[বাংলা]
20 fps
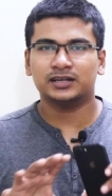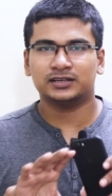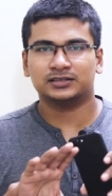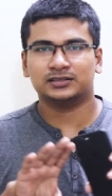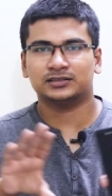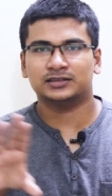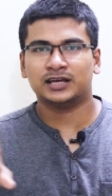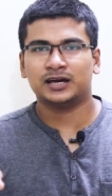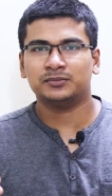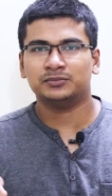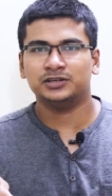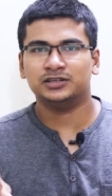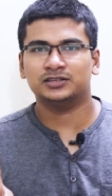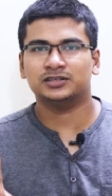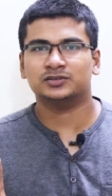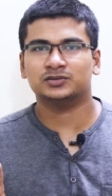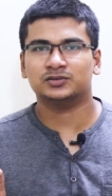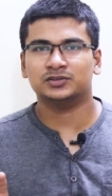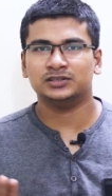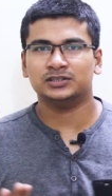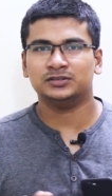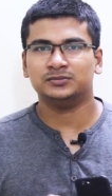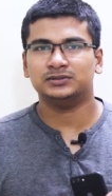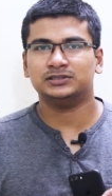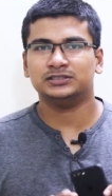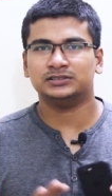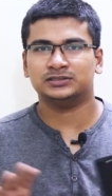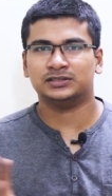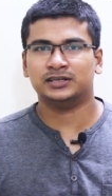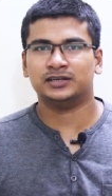তারা একটা দাম নির্ধারণ করে দেবে
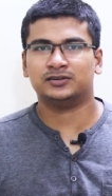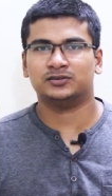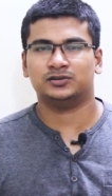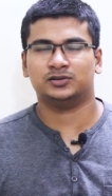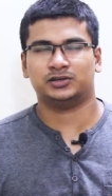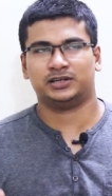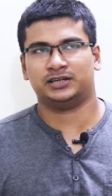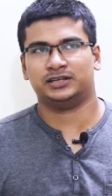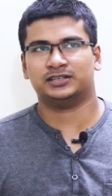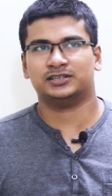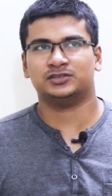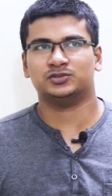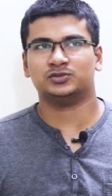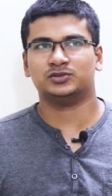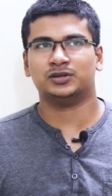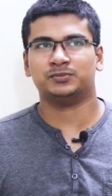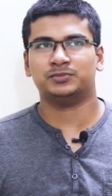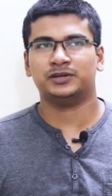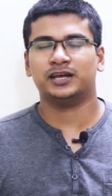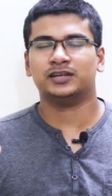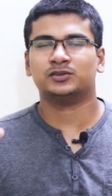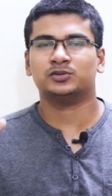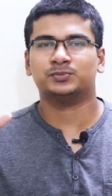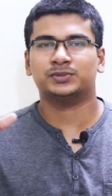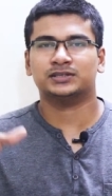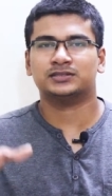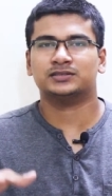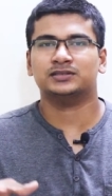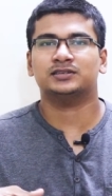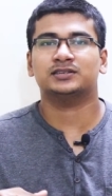যে ওকে এটার জন্য আপনি এত
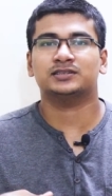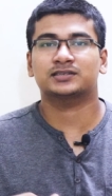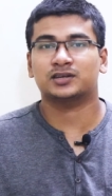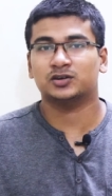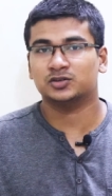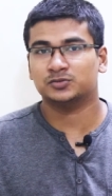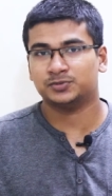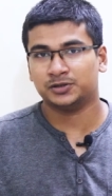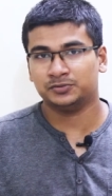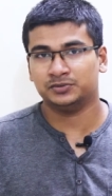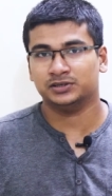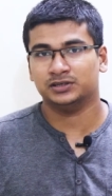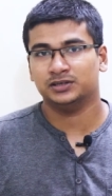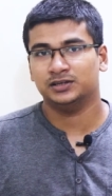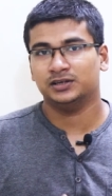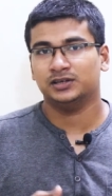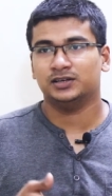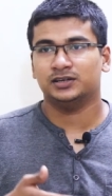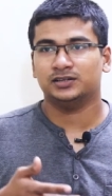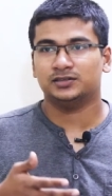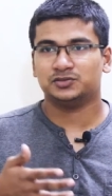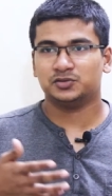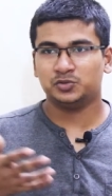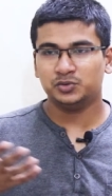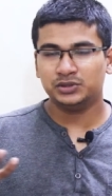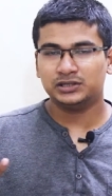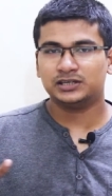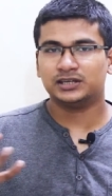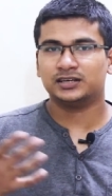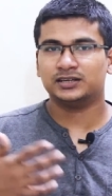পার্সেন্ট ডিসকাউন্ট পাবেন সো
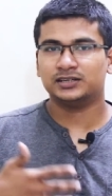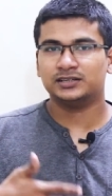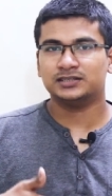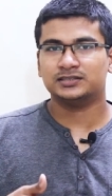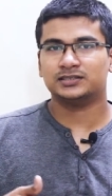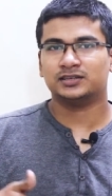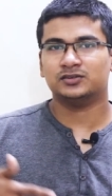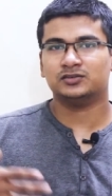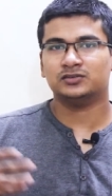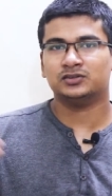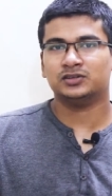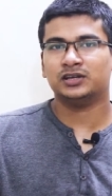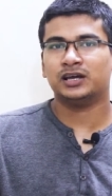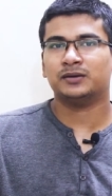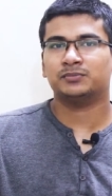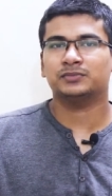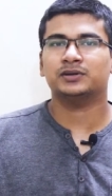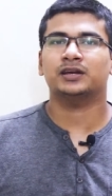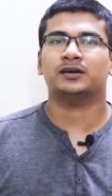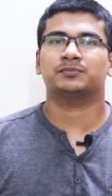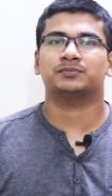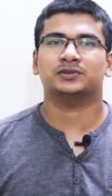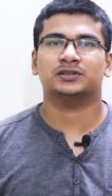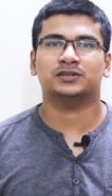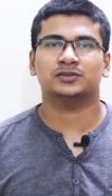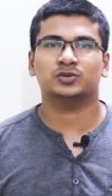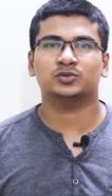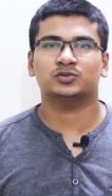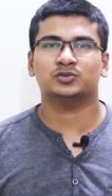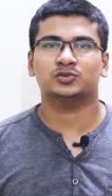ওই টাকা ডিসকাউন্ট দিয়ে আপনি
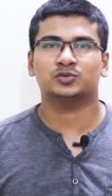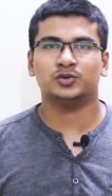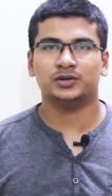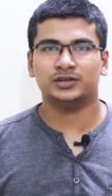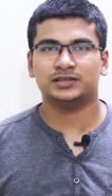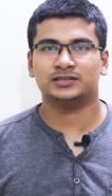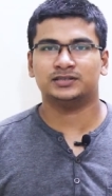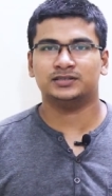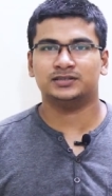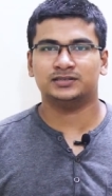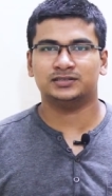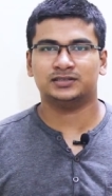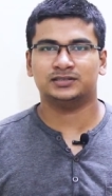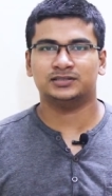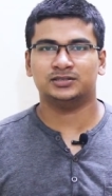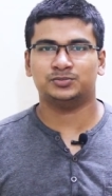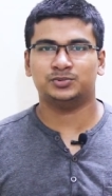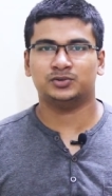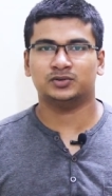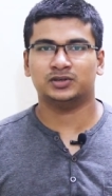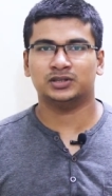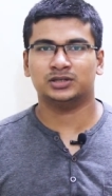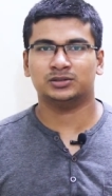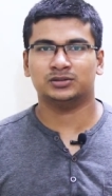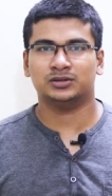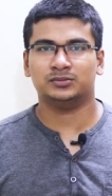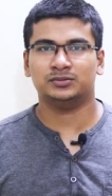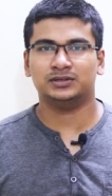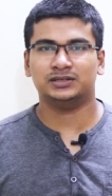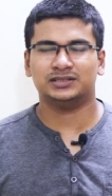আপনার নতুন টোয়েন্টি সিরিজের জিপিও কিনতে
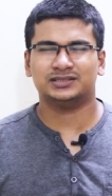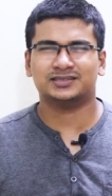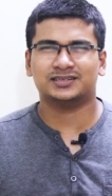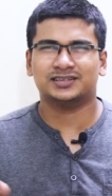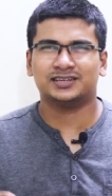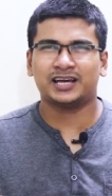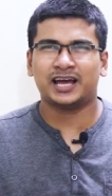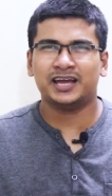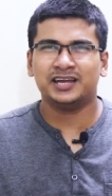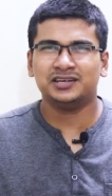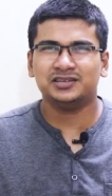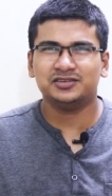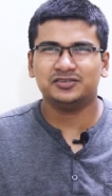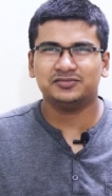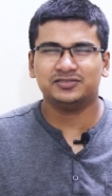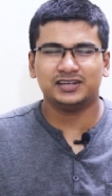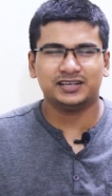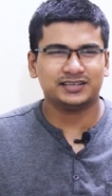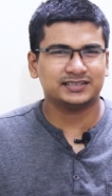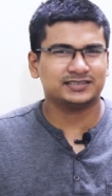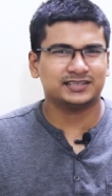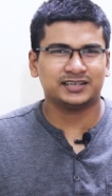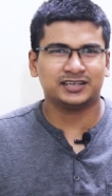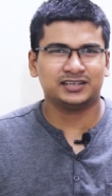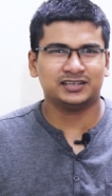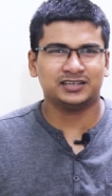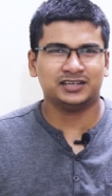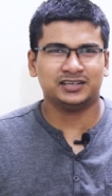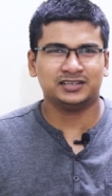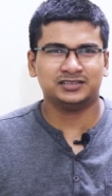পারবেন ইটস কাইন্ড অফ লাইক এ
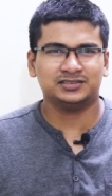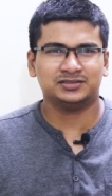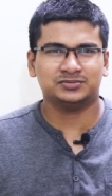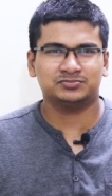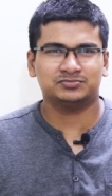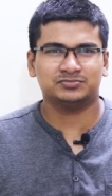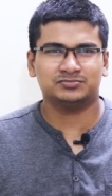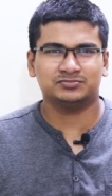সেকেন্ড হ্যান্ড